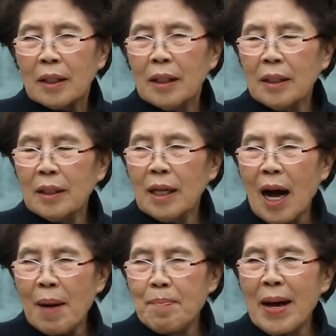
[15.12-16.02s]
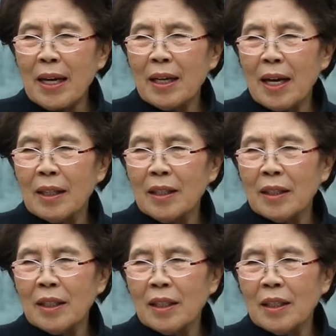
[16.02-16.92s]
그
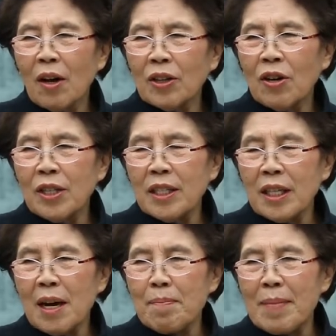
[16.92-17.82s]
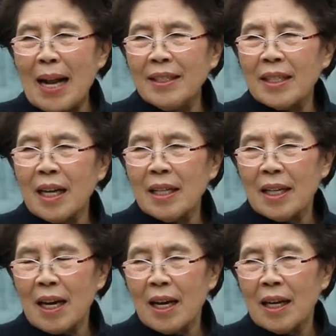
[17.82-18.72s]
아빠에게는 여덟째
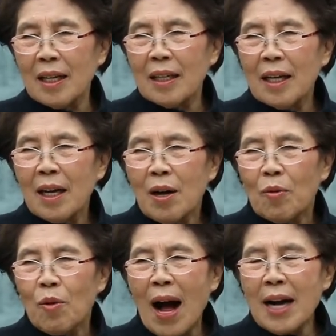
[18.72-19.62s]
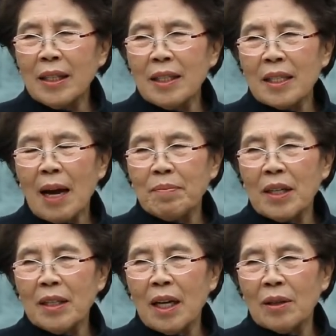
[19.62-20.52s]
말째인데 왕을
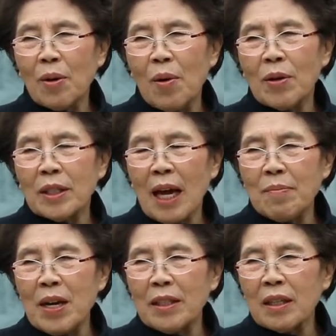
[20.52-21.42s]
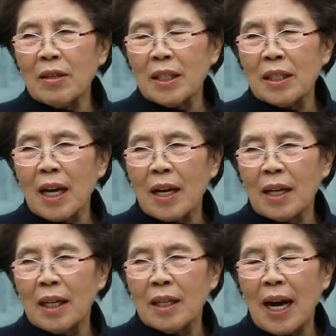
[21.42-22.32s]
삼는데도 삼일
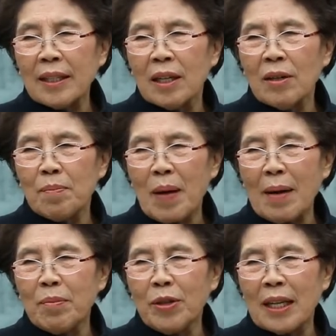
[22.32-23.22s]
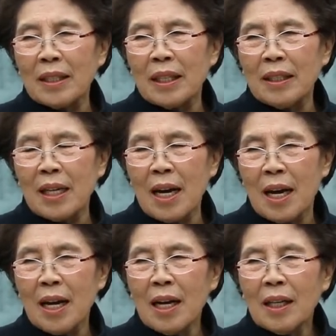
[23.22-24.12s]
선지자가 그 가정을 방문했을
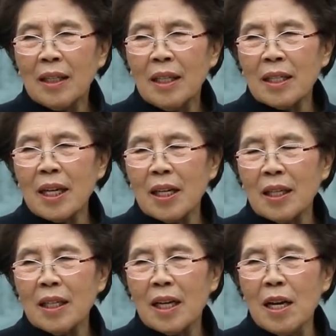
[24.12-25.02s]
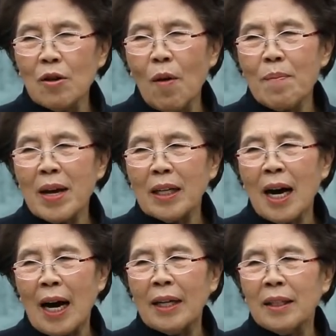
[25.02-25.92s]
때 이새는 일곱
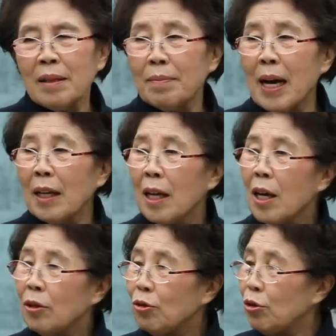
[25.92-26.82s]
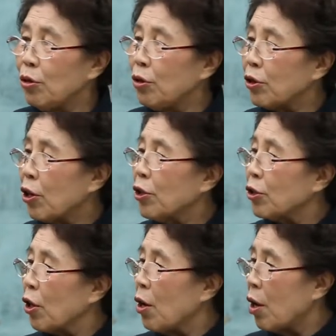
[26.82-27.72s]
명의 아들만 쭉
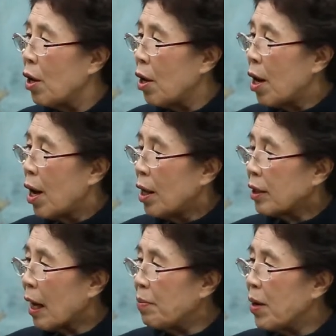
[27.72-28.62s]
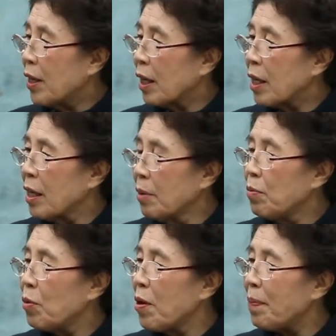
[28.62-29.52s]
서서 사일의
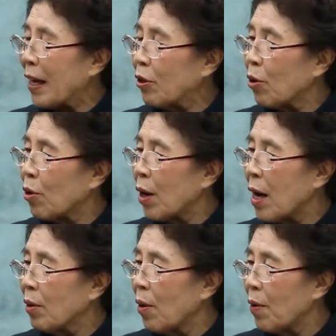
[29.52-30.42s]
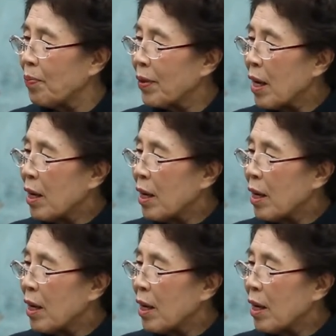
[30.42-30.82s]
기름 부음을 받도록 하고